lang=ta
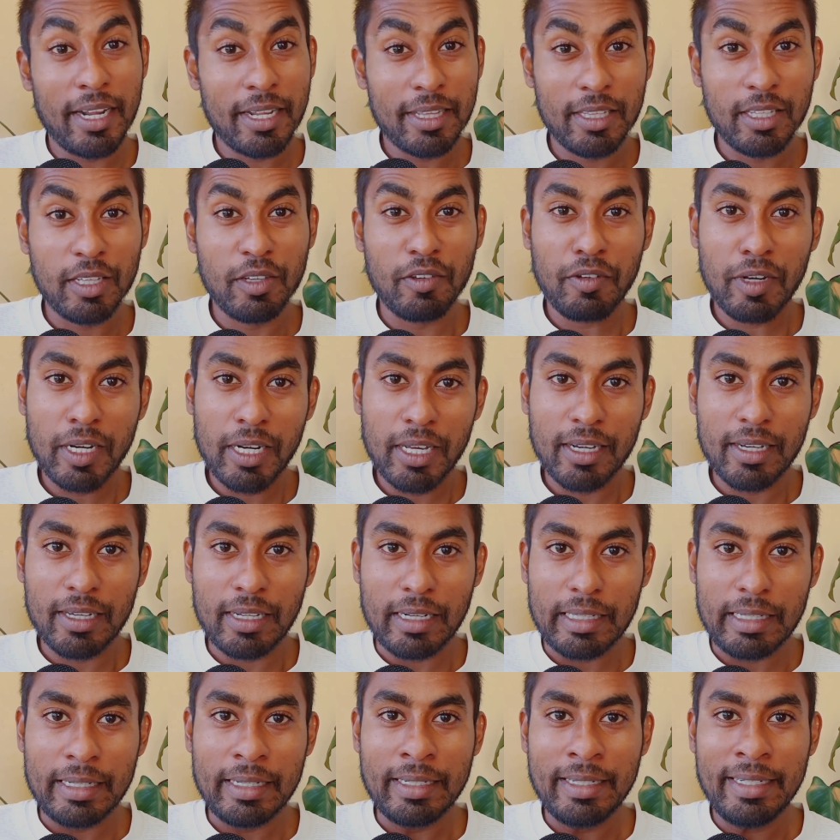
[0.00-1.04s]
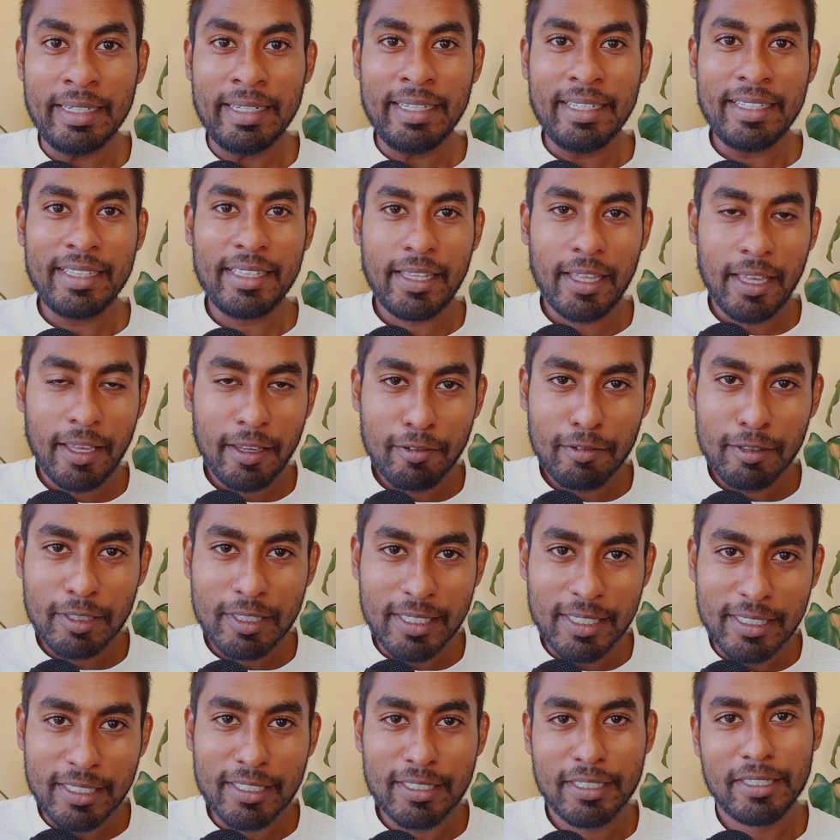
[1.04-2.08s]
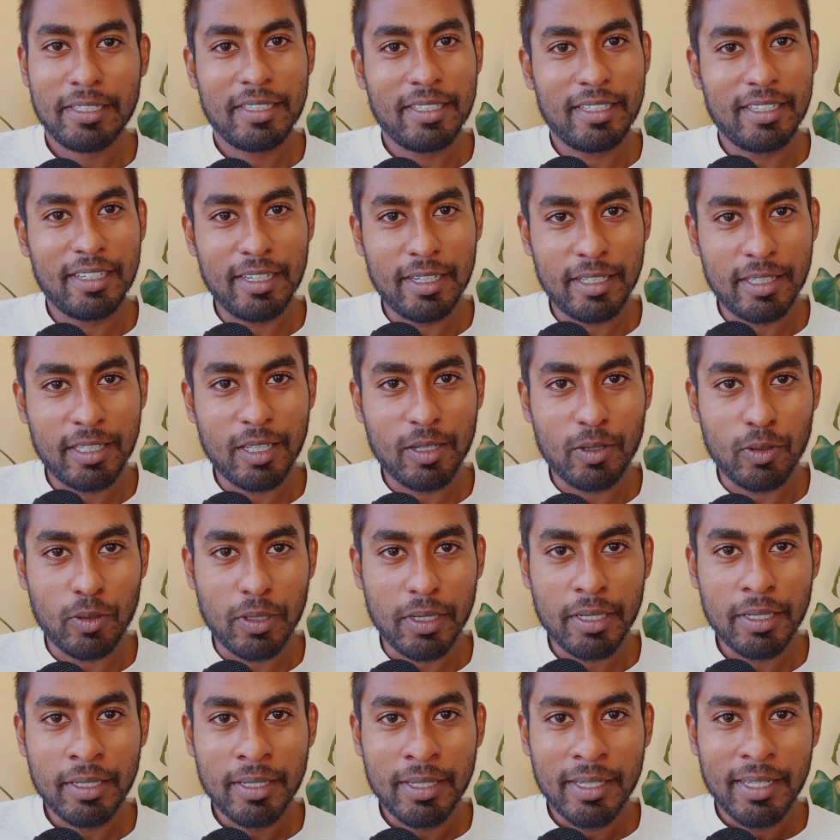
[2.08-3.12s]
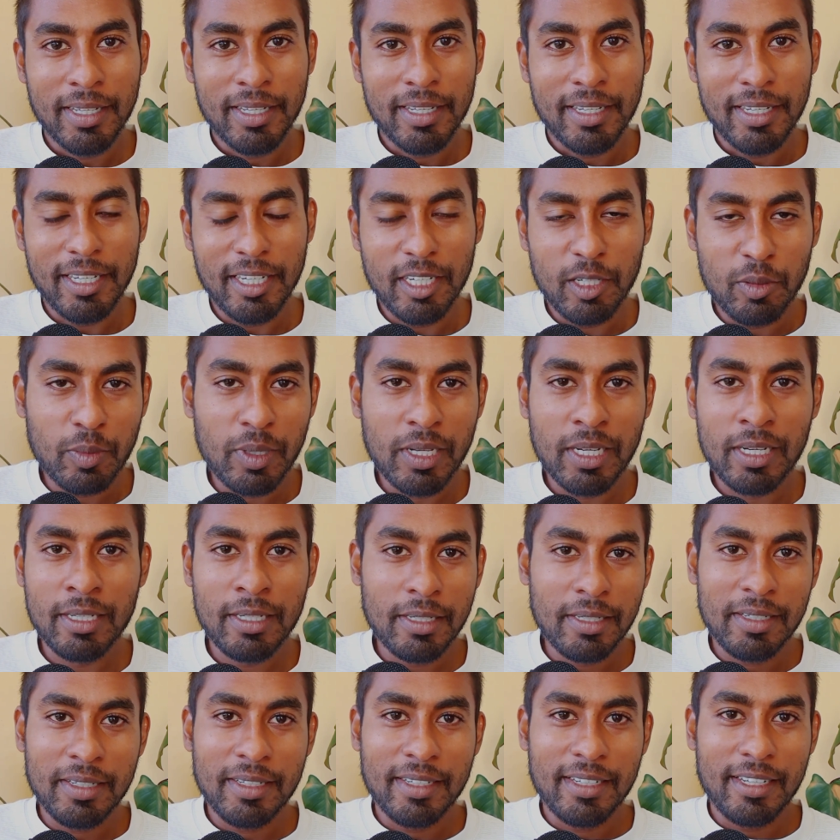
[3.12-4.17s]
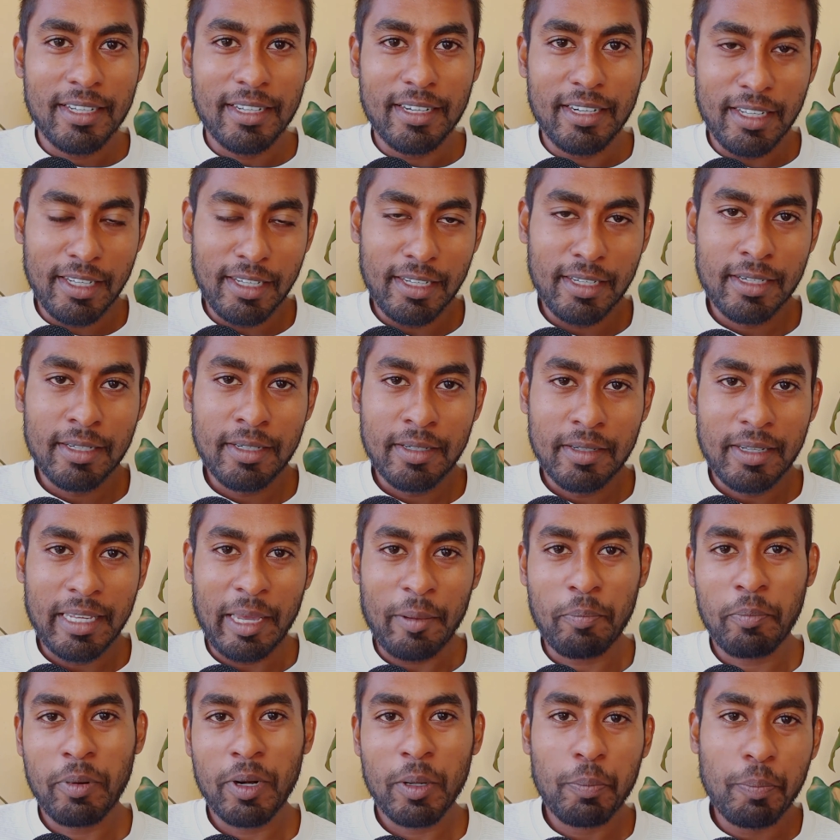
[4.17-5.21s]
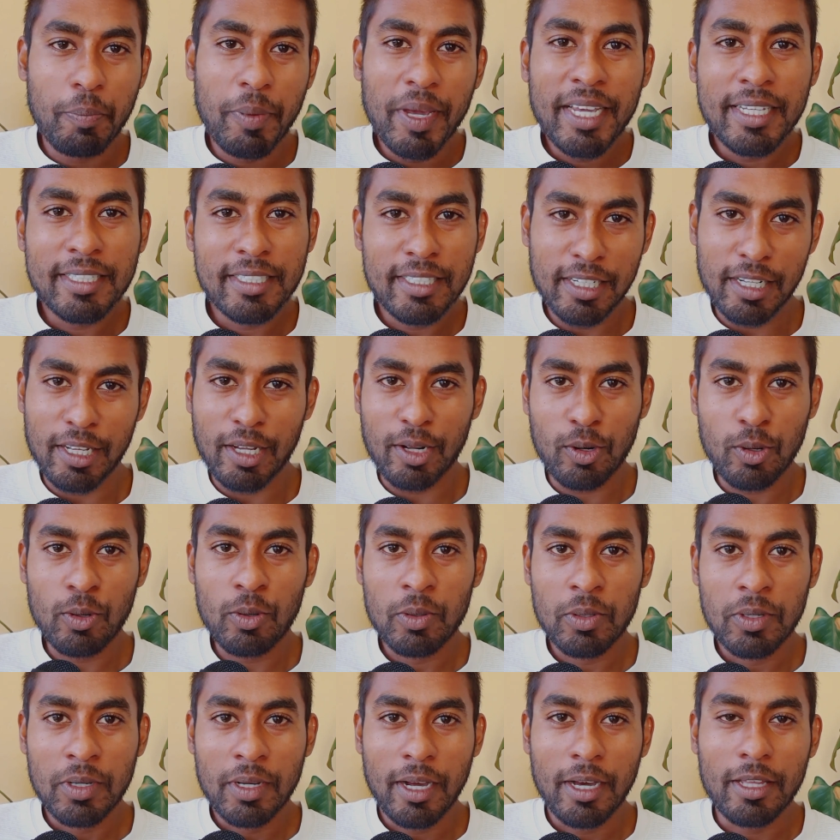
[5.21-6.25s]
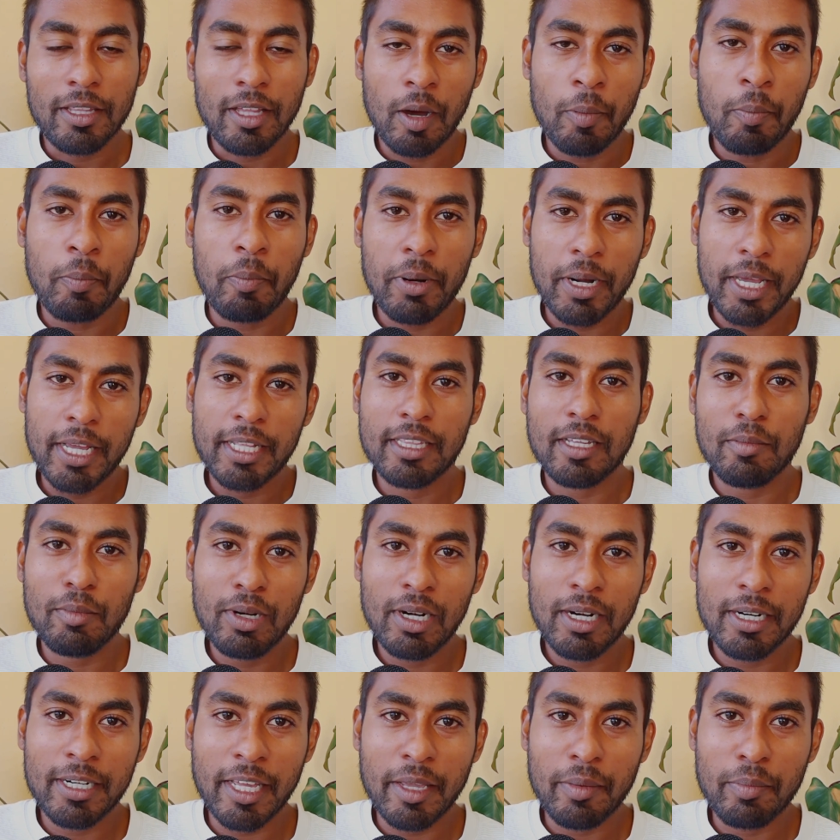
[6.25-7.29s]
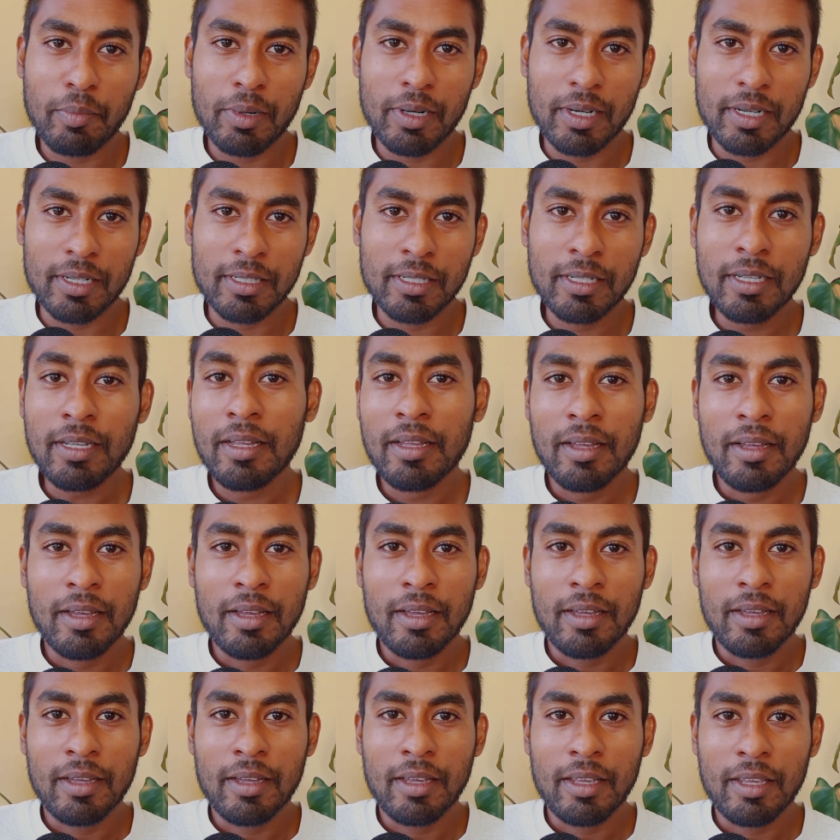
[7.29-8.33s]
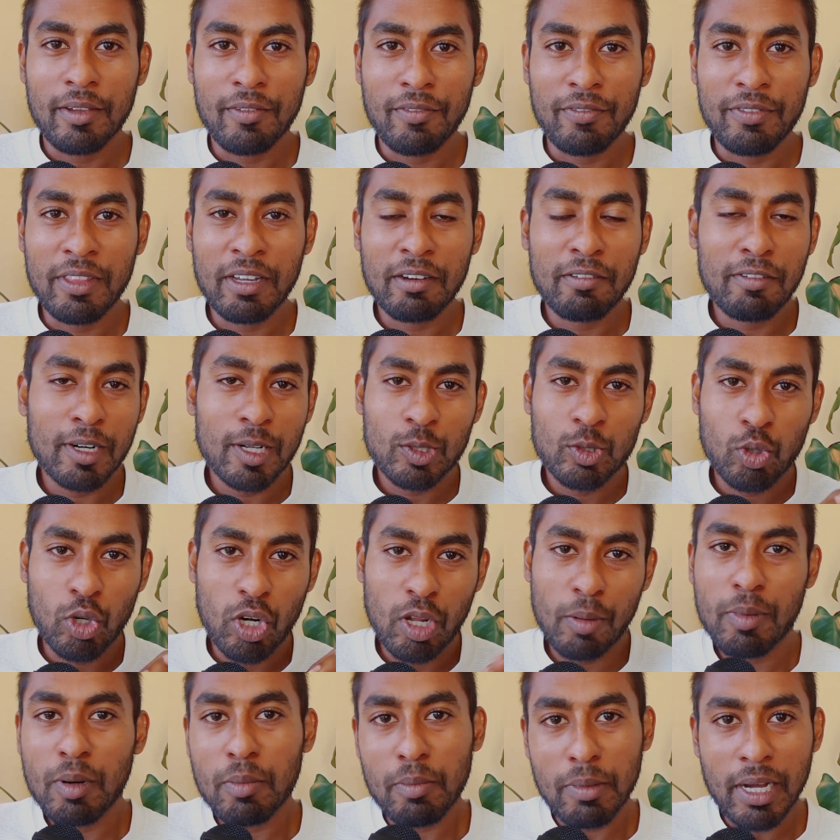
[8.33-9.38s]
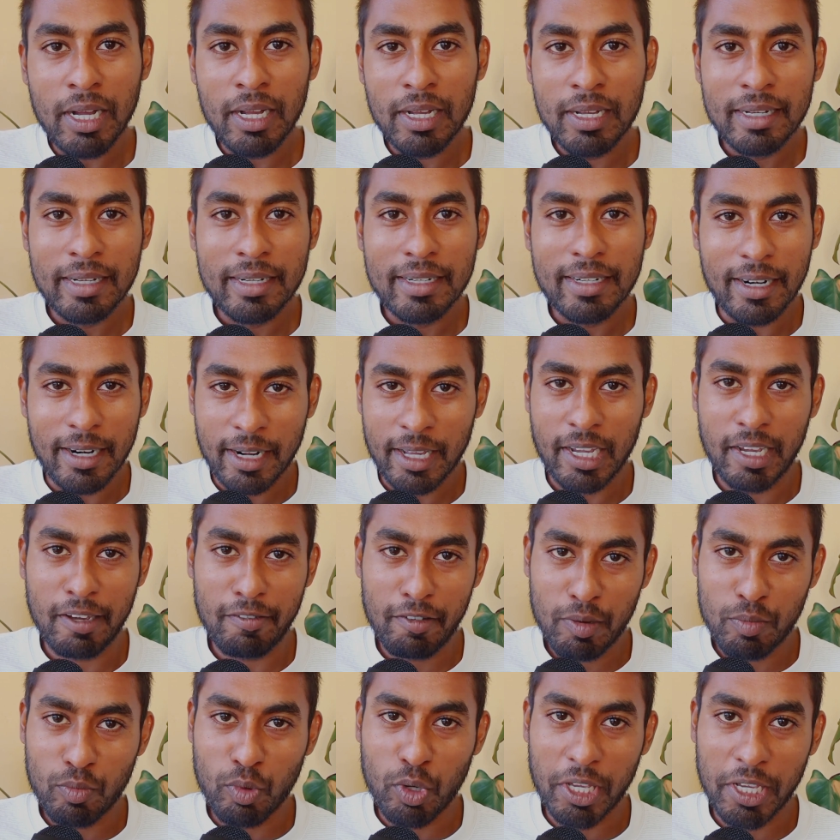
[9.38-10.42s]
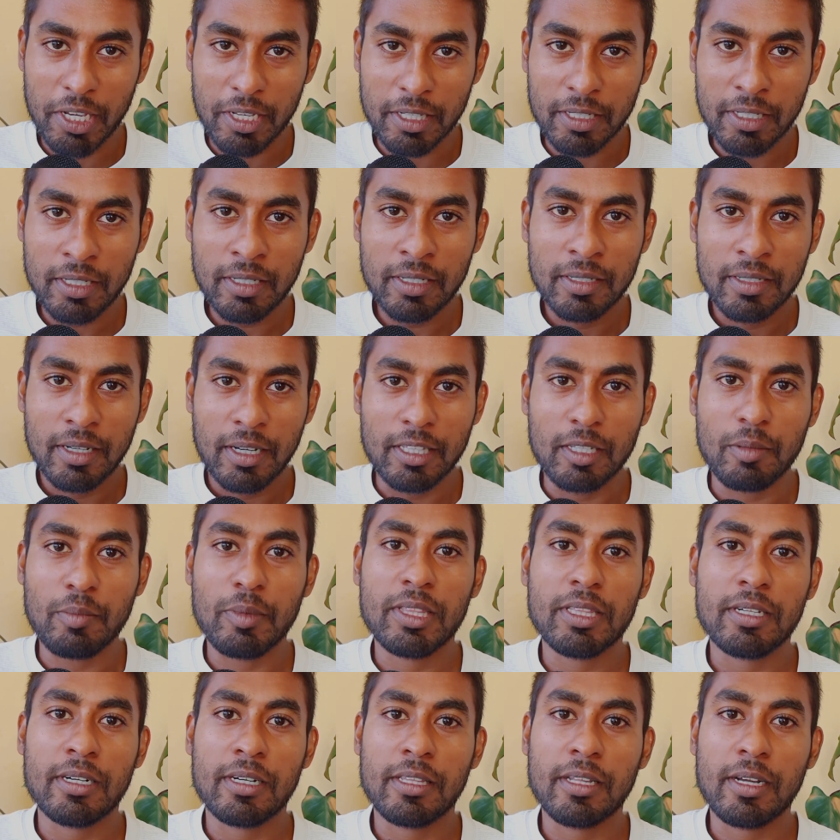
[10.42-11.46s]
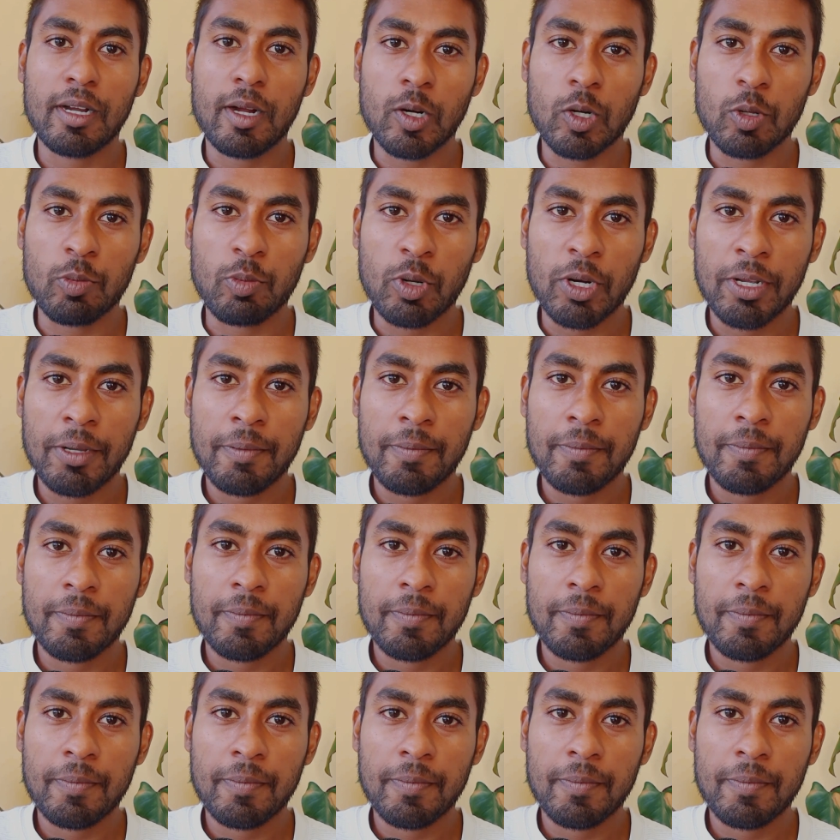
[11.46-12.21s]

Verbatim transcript: நேரத்தையும் வீணாக்கிறத தயவு செஞ்சு நிறுத்திக்கோங்க இனிமேல் நீங்கள் எப்படி பேசுகிறீங்களோ அது அப்படியே தமிழில் டைப் பண்ணுறது இதை விட சுலபமாக நடக்கவே முடியாது அந்த மெத்தடை தான் காட்ட போகிறேன்